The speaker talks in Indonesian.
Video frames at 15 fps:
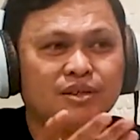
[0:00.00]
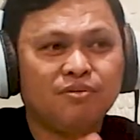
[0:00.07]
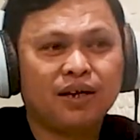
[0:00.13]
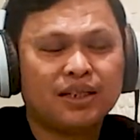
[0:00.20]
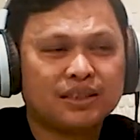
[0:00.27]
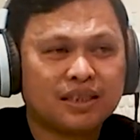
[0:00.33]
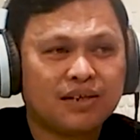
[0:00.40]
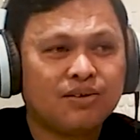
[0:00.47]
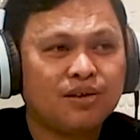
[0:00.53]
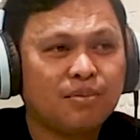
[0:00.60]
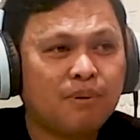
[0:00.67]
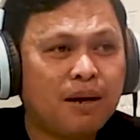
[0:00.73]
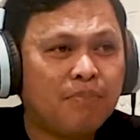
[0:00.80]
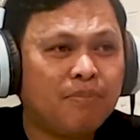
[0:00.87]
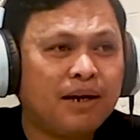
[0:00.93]
diwariskan hmm. oleh
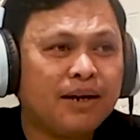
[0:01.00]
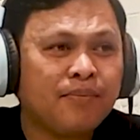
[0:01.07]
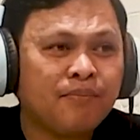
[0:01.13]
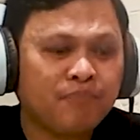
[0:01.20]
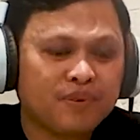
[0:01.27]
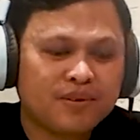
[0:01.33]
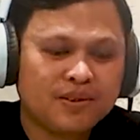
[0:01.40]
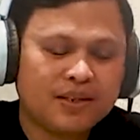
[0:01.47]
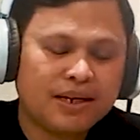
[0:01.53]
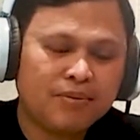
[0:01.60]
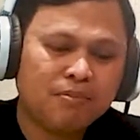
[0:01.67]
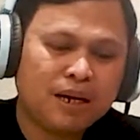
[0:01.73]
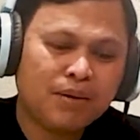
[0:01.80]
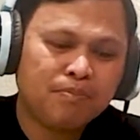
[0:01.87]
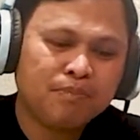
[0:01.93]
bapak. Sehingga
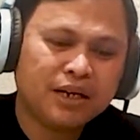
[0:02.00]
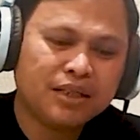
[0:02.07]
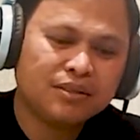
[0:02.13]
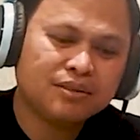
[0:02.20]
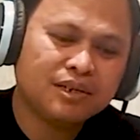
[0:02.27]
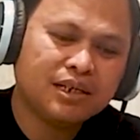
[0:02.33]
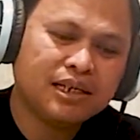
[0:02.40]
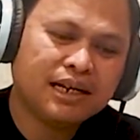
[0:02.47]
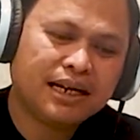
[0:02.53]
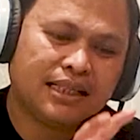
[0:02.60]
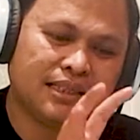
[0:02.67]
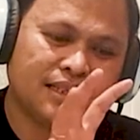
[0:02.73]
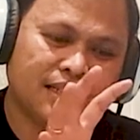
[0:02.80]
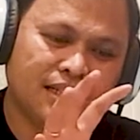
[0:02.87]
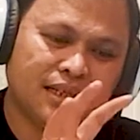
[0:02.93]
bapak itu
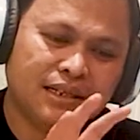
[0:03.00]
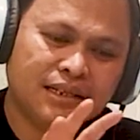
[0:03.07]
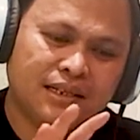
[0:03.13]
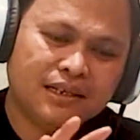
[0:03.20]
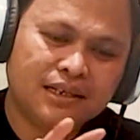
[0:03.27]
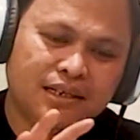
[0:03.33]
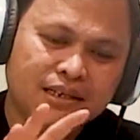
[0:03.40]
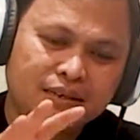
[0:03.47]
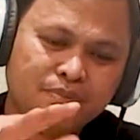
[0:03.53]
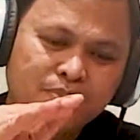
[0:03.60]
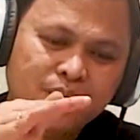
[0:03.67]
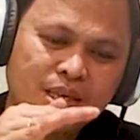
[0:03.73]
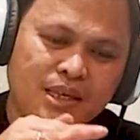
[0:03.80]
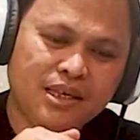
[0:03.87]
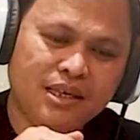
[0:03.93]
dilihat
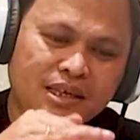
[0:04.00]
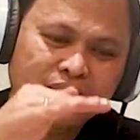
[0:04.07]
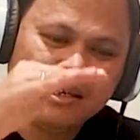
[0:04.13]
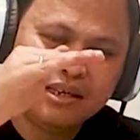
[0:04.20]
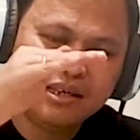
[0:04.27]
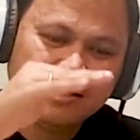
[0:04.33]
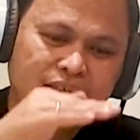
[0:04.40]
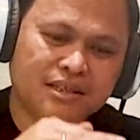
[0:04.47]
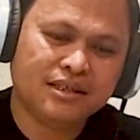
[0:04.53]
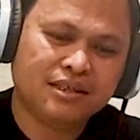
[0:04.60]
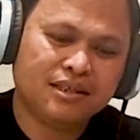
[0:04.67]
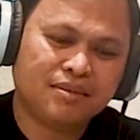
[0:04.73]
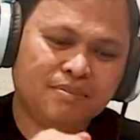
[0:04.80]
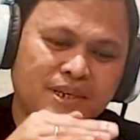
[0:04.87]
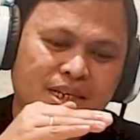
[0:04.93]
lebih
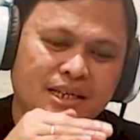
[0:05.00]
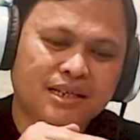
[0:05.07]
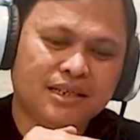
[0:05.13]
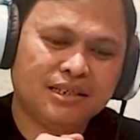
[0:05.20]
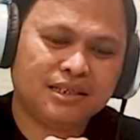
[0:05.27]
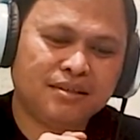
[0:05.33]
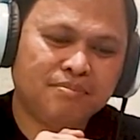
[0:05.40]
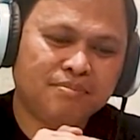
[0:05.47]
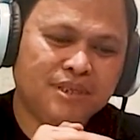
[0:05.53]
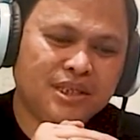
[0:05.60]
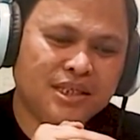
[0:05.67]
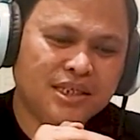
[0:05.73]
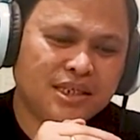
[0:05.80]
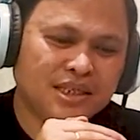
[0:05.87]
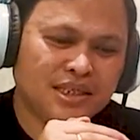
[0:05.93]
apa ya,
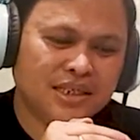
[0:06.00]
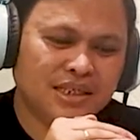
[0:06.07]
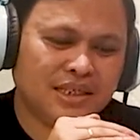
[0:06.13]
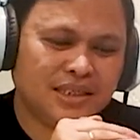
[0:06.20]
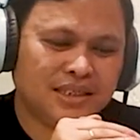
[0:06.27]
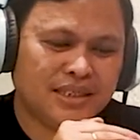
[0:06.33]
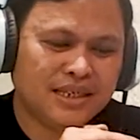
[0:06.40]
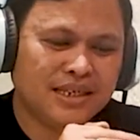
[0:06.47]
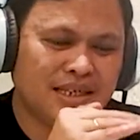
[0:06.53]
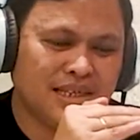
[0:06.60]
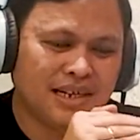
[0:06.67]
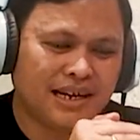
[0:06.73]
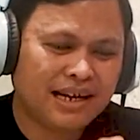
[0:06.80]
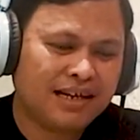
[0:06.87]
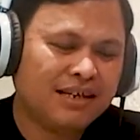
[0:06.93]
lebih tinggi
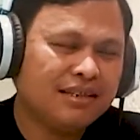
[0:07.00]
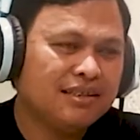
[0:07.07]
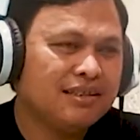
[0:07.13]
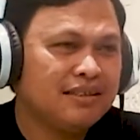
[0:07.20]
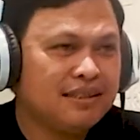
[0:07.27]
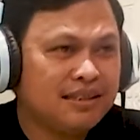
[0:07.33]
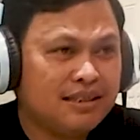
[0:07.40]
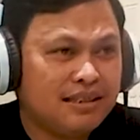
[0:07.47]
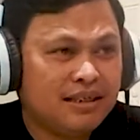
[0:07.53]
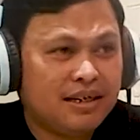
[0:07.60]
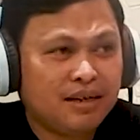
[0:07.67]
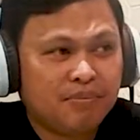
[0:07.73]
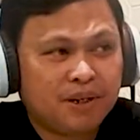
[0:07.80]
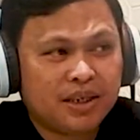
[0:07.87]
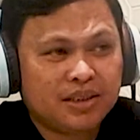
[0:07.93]
lah
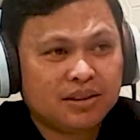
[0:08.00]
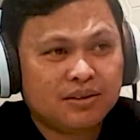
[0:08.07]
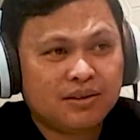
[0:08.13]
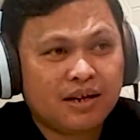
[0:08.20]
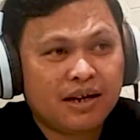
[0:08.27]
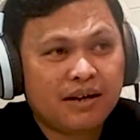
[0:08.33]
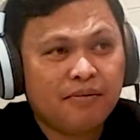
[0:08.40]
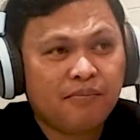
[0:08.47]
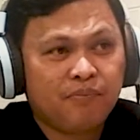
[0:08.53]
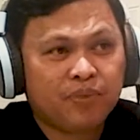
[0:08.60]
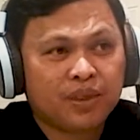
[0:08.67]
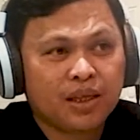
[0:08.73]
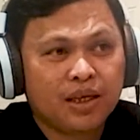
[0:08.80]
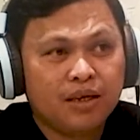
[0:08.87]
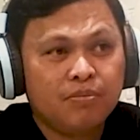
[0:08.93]
daripada seorang
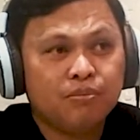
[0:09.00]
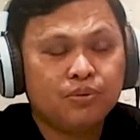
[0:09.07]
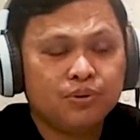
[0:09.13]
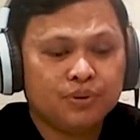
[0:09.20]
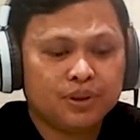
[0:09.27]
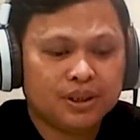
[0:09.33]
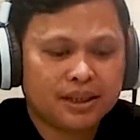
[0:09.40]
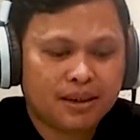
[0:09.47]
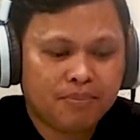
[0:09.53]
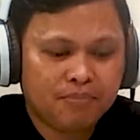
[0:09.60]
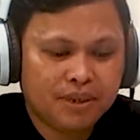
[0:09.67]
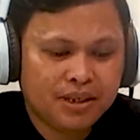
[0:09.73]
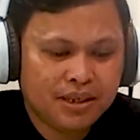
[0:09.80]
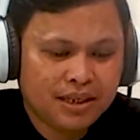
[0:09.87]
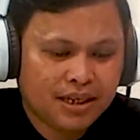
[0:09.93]
ibu.
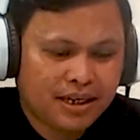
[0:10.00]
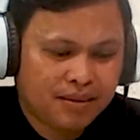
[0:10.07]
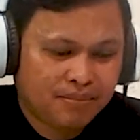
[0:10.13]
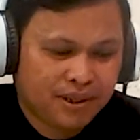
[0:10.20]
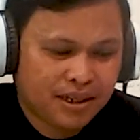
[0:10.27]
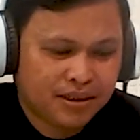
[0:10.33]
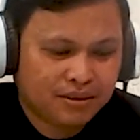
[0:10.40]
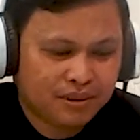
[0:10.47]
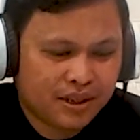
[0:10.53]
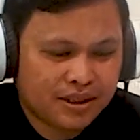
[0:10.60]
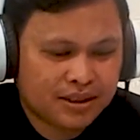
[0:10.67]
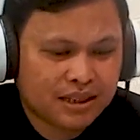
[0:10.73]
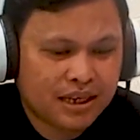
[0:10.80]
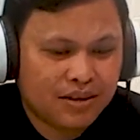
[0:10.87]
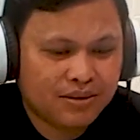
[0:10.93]
Tetapi apakah Tuhan
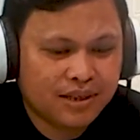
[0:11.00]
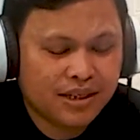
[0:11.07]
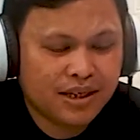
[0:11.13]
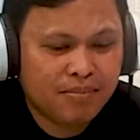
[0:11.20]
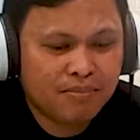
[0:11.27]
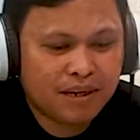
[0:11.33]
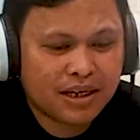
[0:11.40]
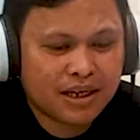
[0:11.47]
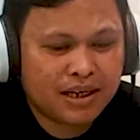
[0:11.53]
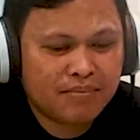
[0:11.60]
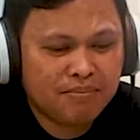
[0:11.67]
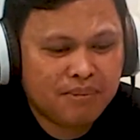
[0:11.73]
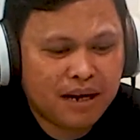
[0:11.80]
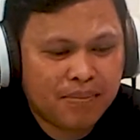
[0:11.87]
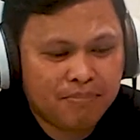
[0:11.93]
selalu
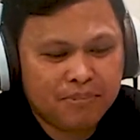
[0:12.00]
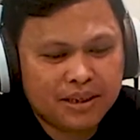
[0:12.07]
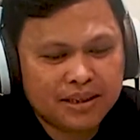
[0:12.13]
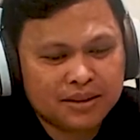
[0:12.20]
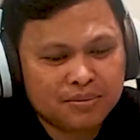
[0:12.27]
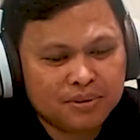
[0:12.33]
digambarkan bapak?